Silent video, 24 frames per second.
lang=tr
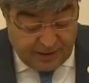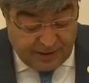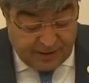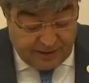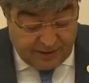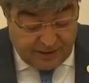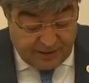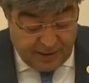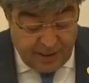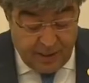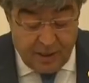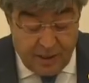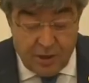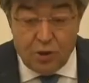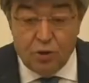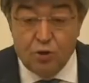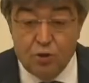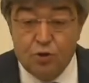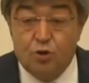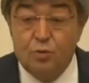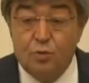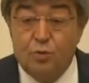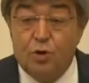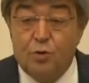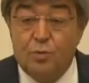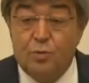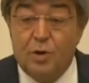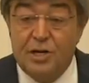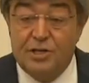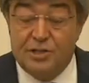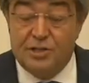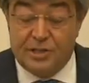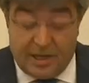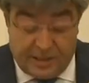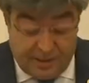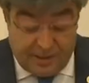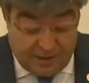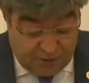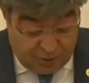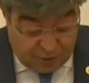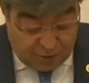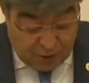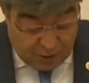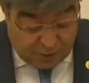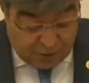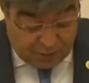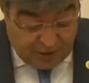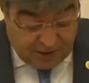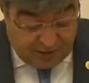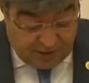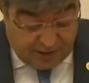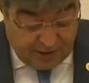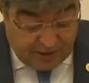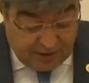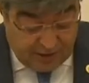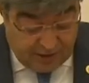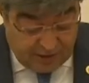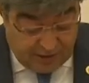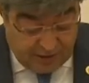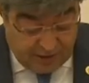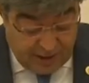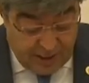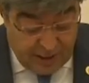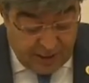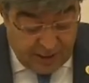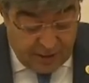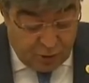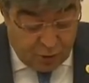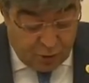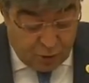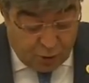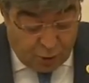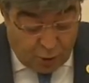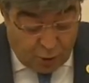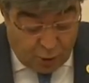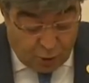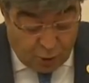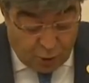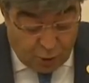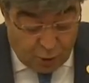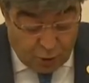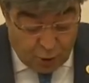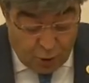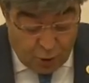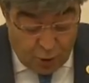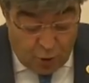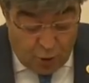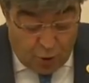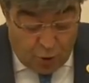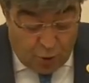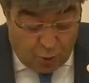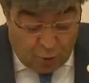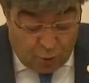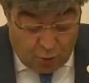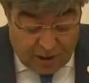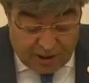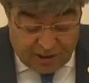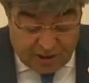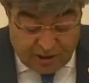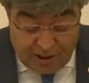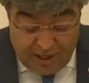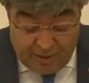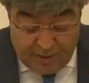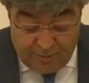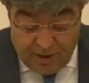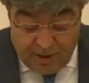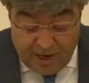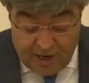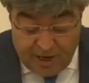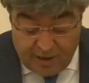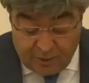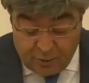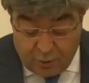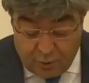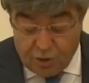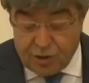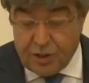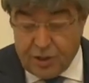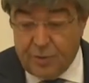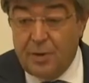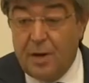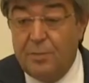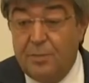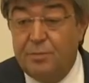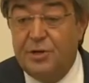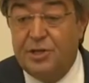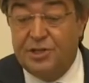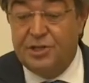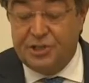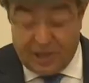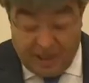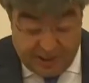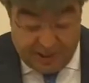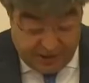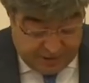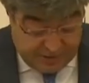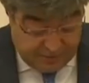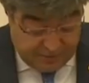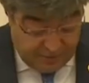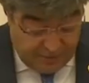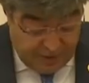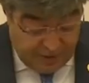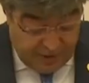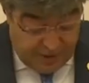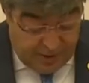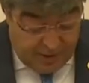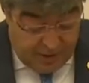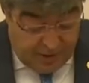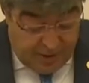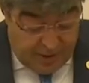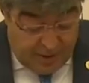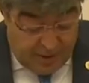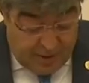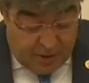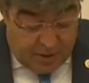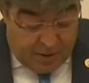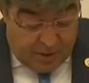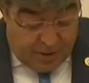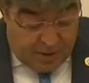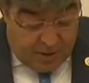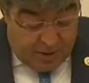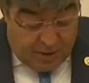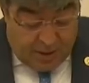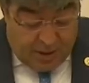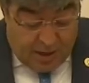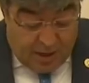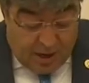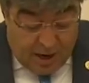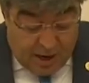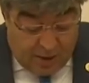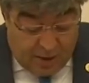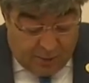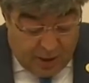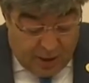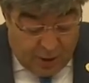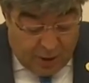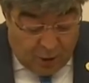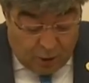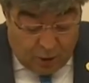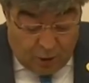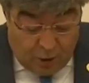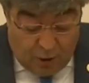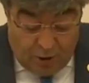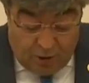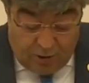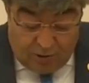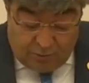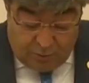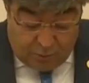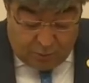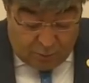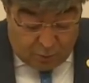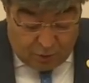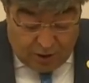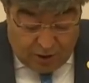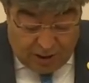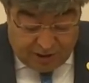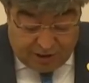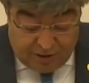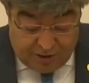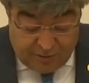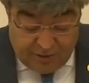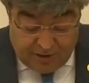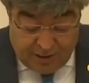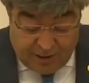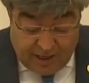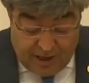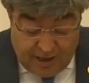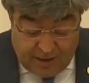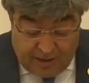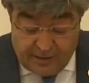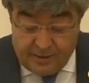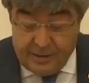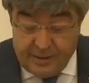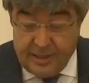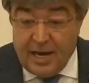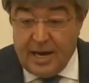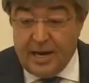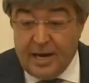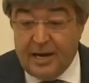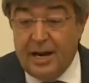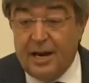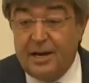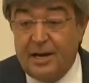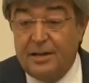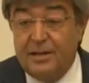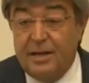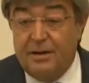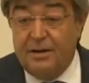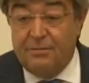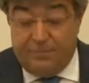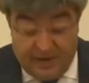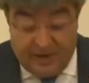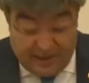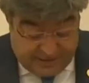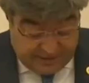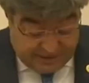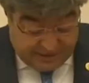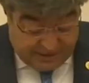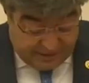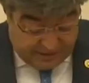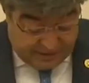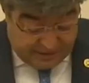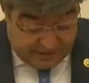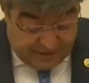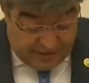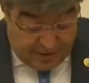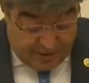gitti, cumhurbaşkanı söz verdi gitti. Sonuç ulaşılamayan kocaman bir şehir. Hava yolu ulaşımı da diğerlerinden farksız